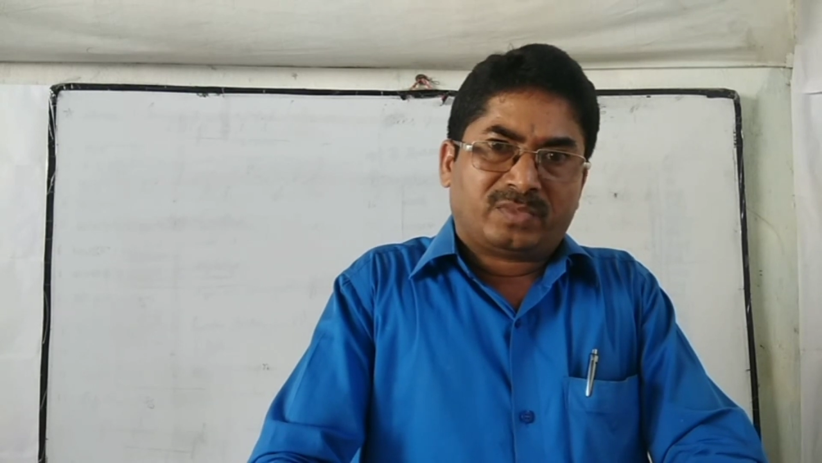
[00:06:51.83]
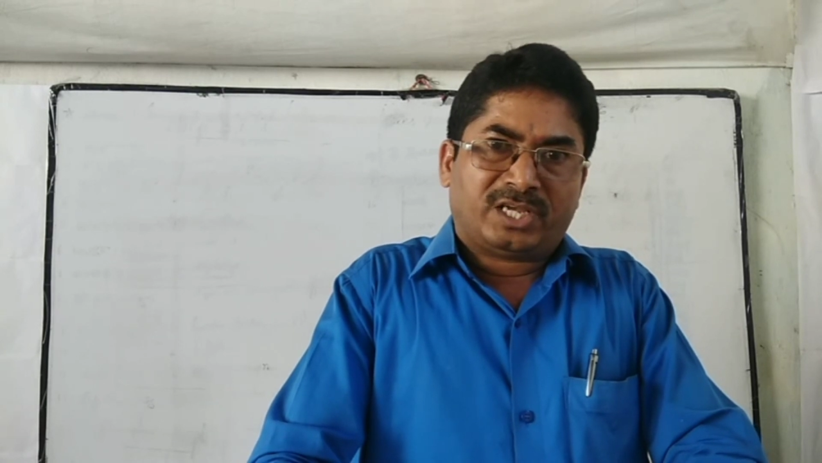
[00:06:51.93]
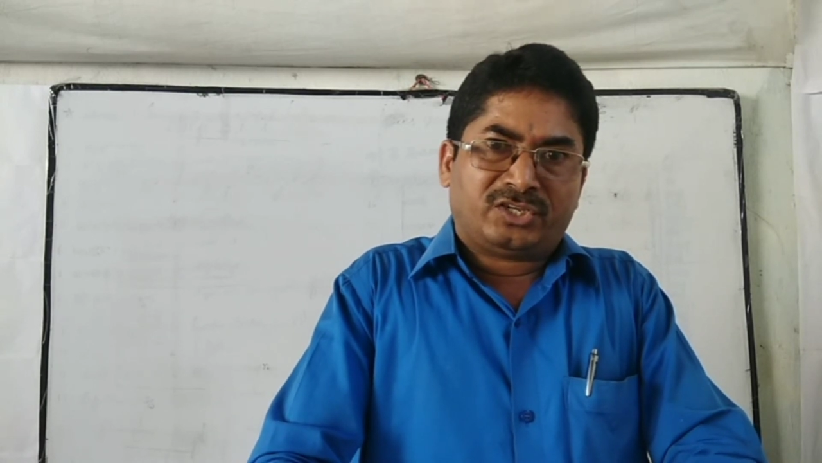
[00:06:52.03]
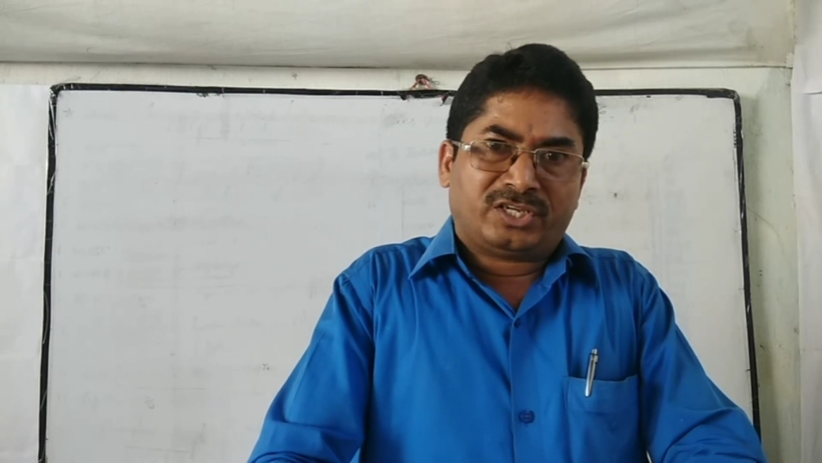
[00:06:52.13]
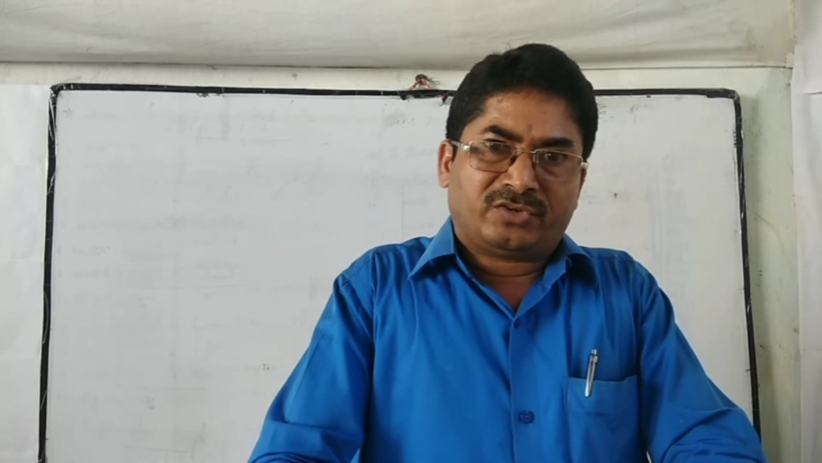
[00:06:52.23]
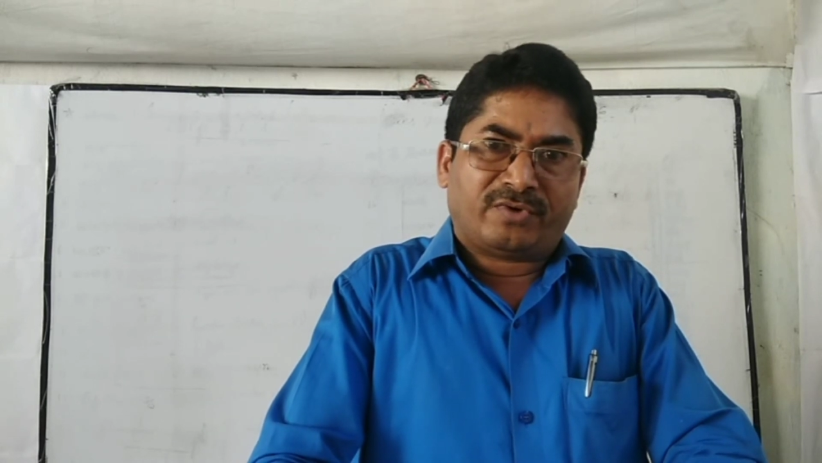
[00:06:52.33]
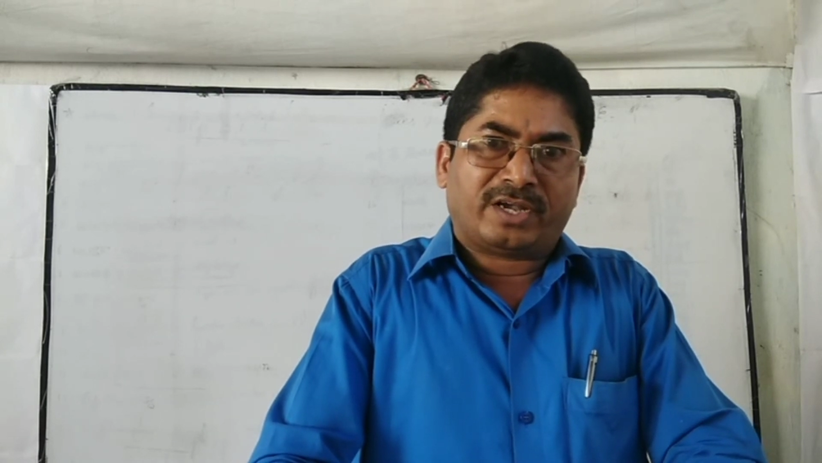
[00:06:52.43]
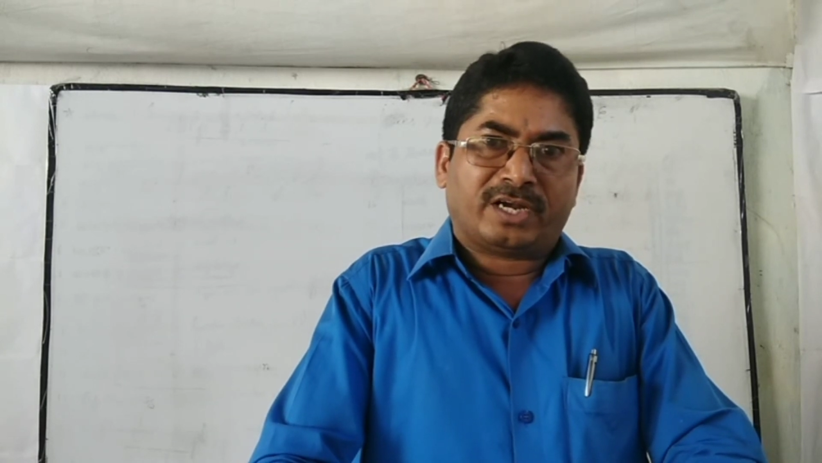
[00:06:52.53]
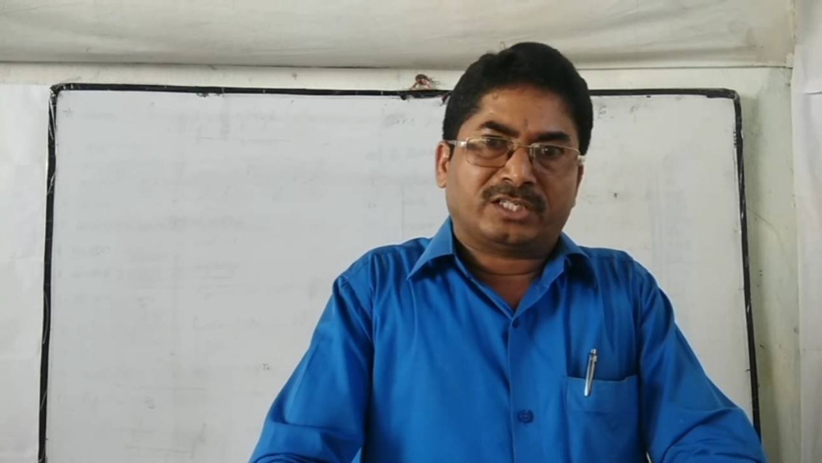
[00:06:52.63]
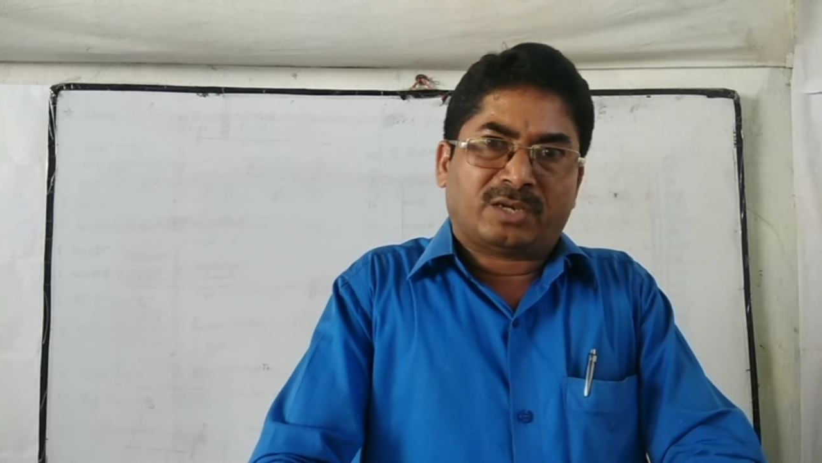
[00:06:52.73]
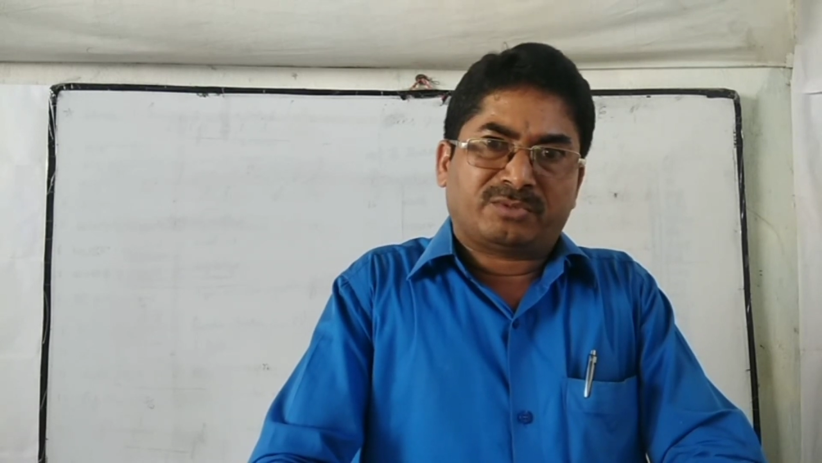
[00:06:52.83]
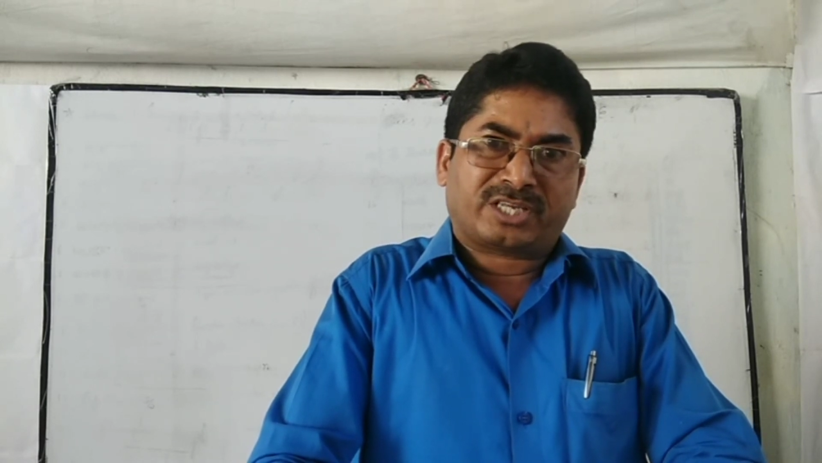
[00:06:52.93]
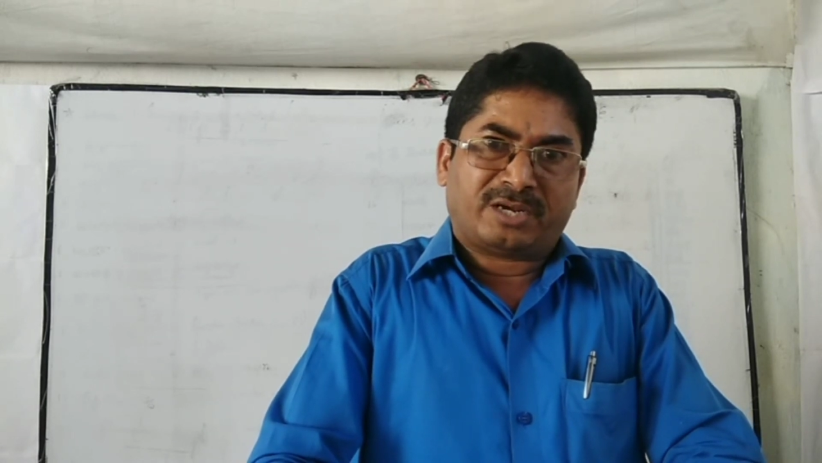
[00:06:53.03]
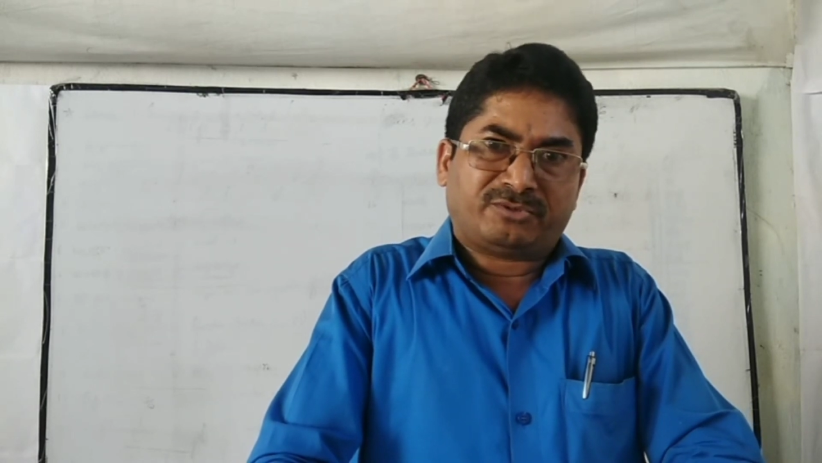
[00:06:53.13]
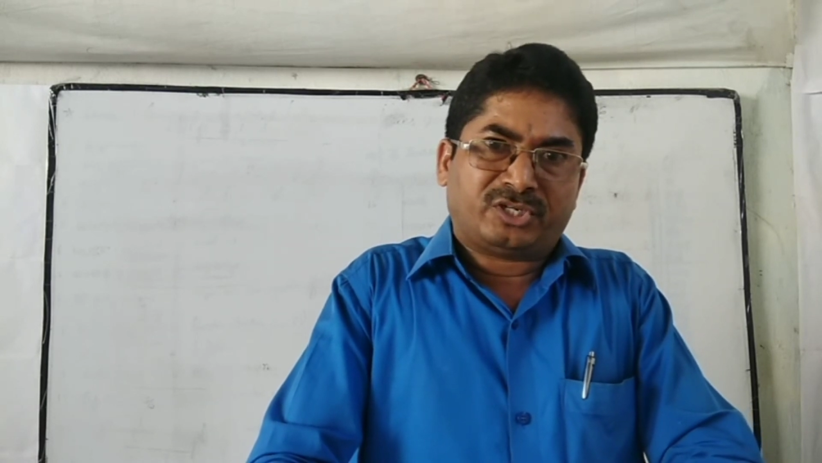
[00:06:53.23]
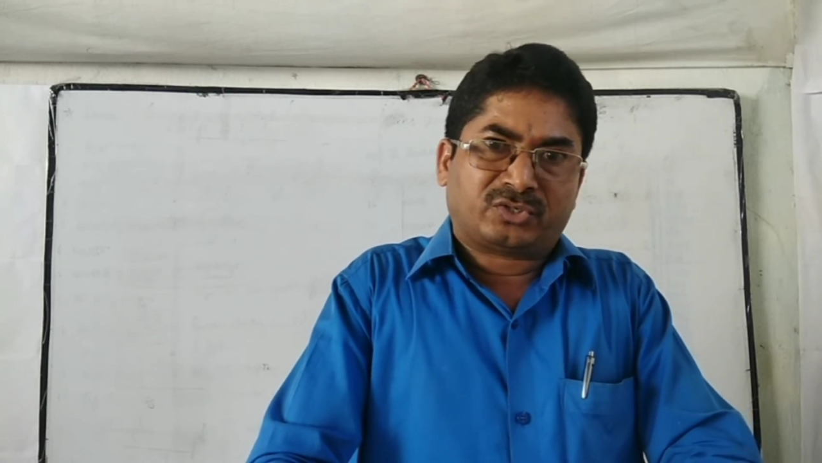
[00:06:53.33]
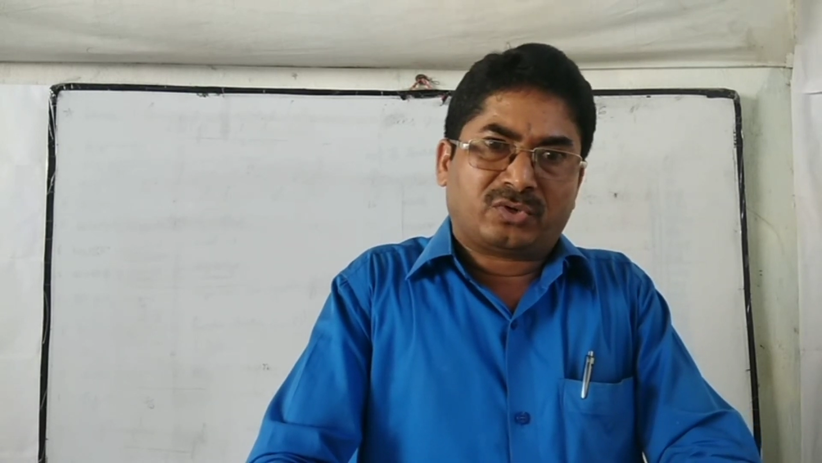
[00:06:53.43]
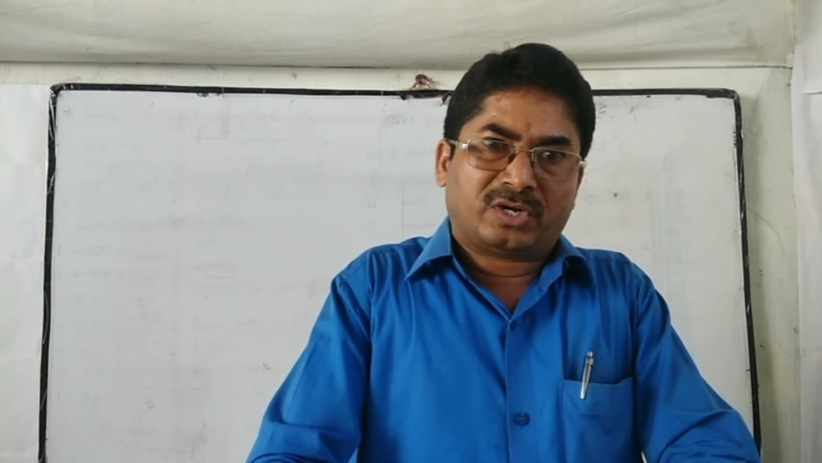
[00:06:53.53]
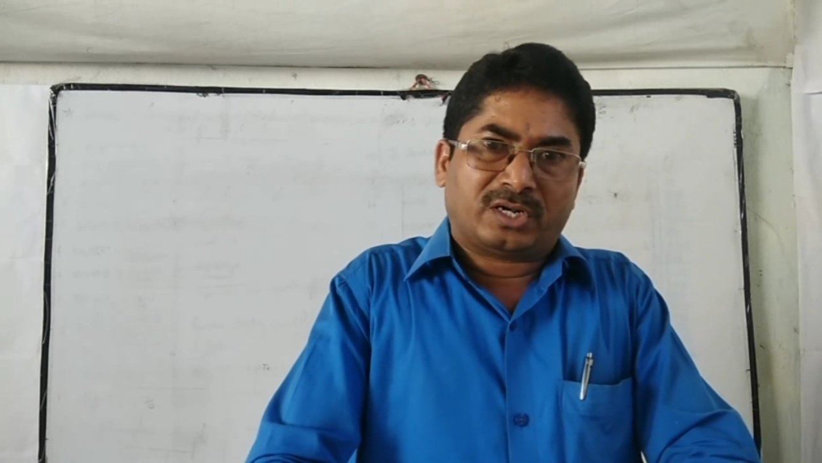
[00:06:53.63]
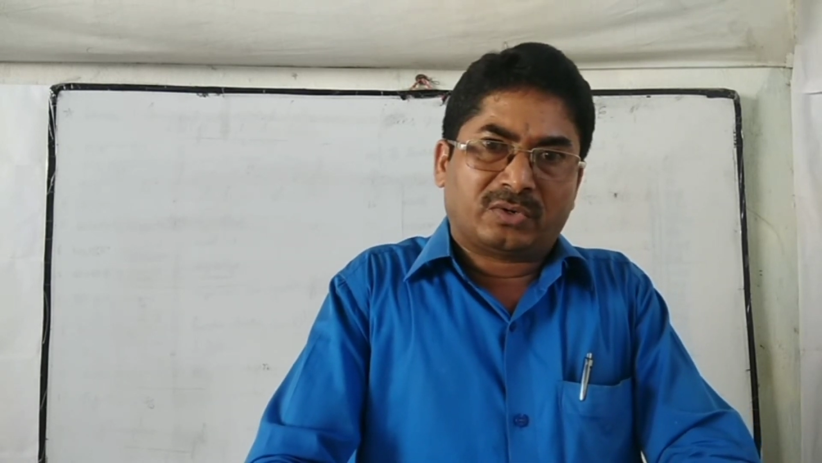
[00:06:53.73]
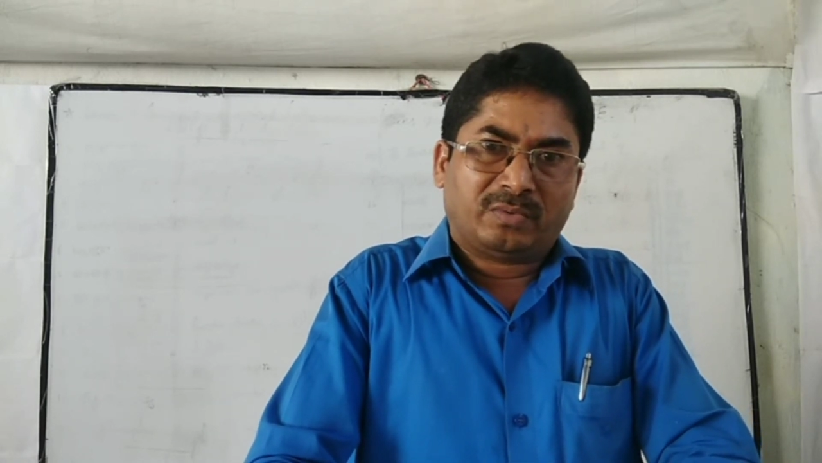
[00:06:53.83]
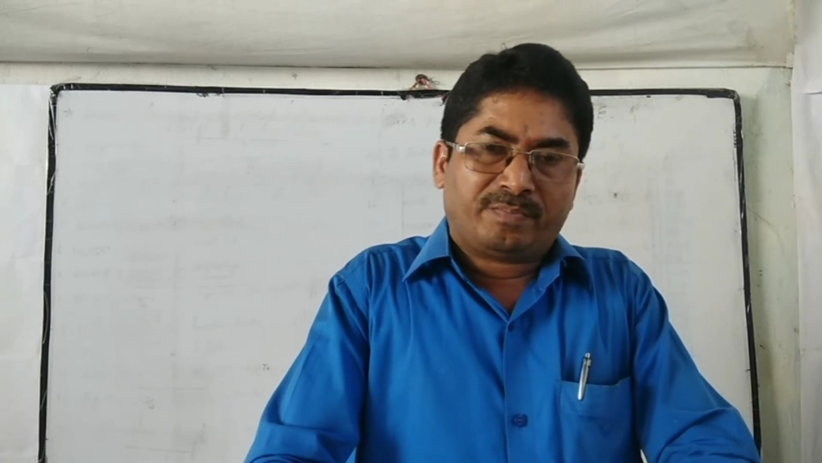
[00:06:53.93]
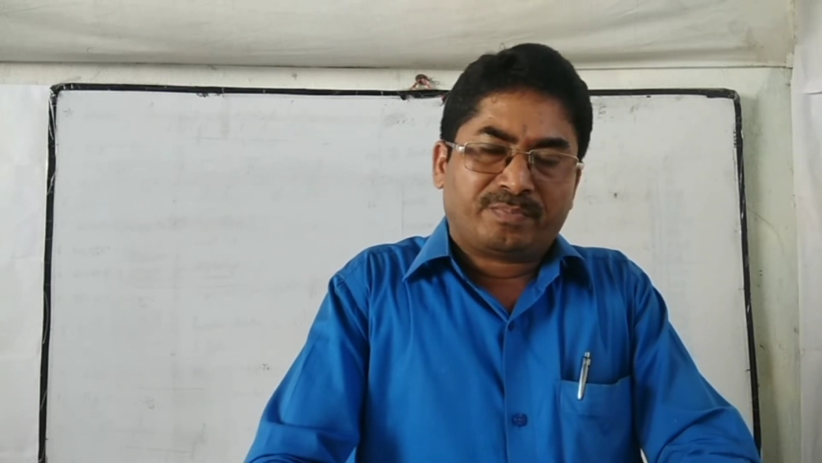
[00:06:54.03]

దయచేసి వెంటనే సబ్స్క్రైబ్ చేసుకోగలరు